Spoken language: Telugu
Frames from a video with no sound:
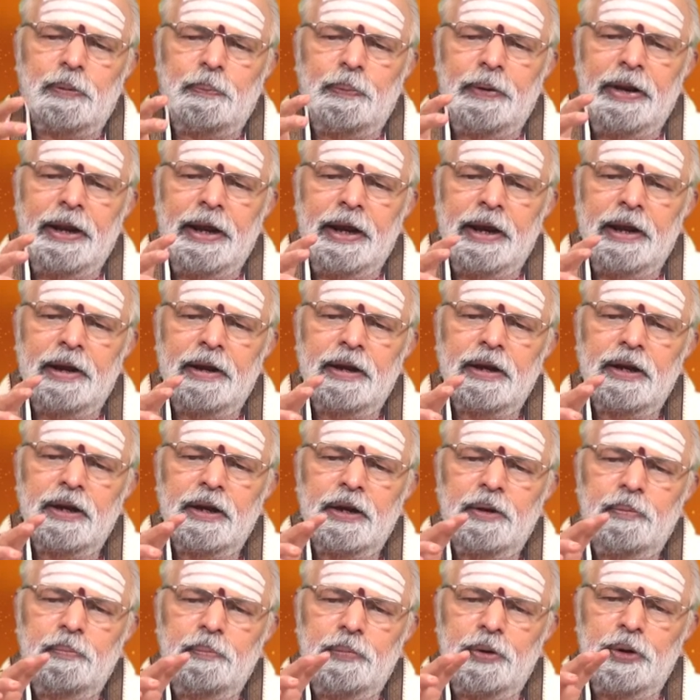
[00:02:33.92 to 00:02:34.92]
చెప్పని
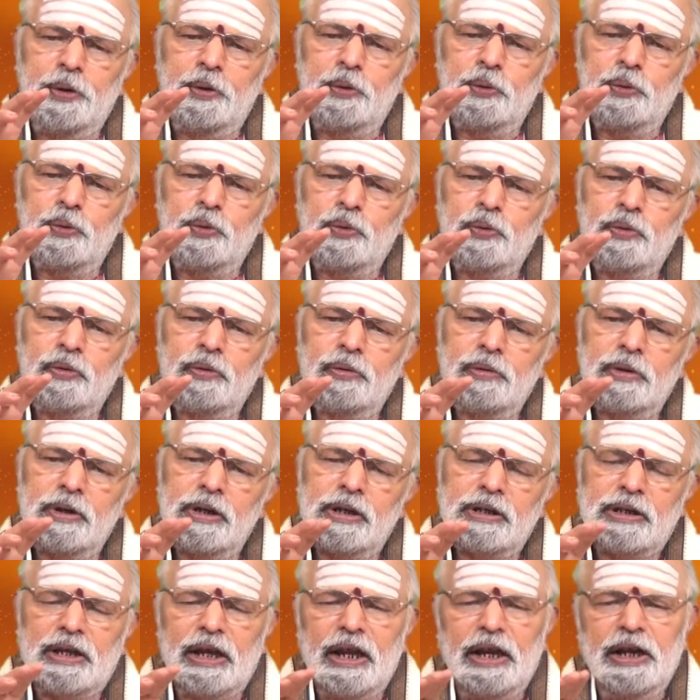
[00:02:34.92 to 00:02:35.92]
మీరు
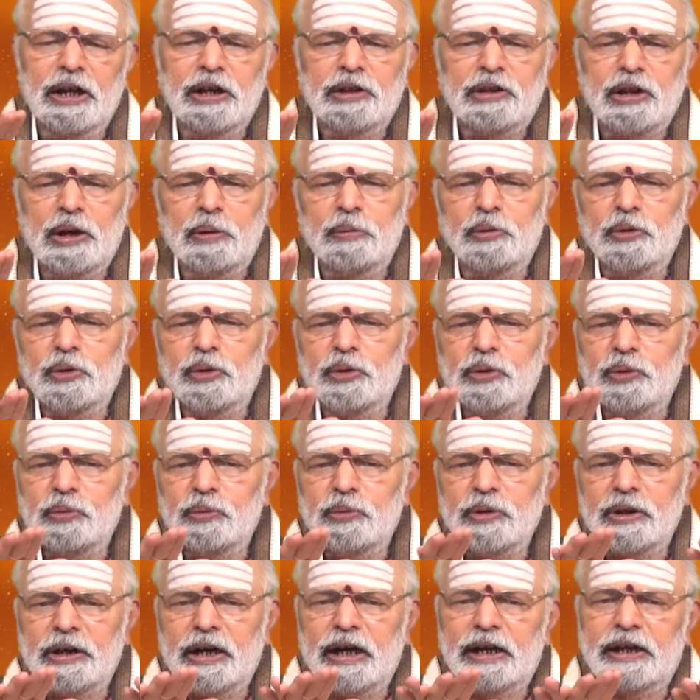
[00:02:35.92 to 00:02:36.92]
సన్నిహితుల ముందు
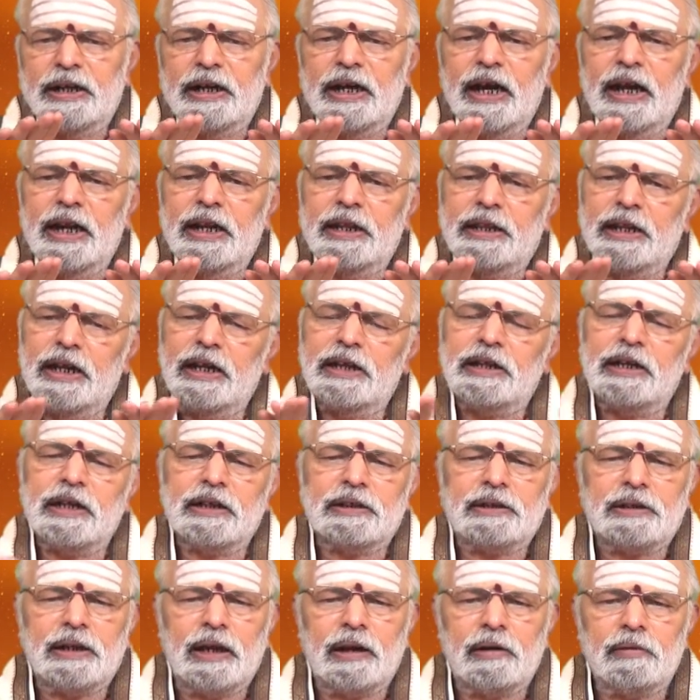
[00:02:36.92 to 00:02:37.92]
గట్టిగానే
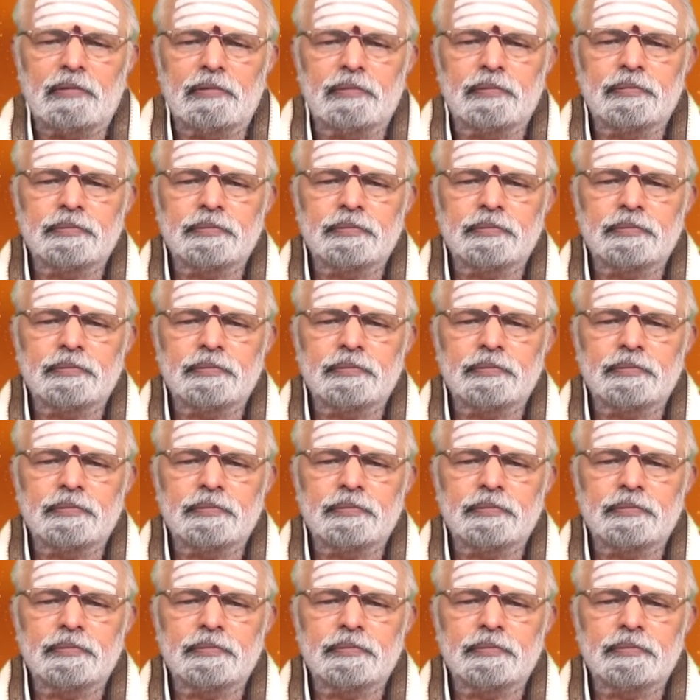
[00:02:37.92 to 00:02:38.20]
తేల్చేస్తారు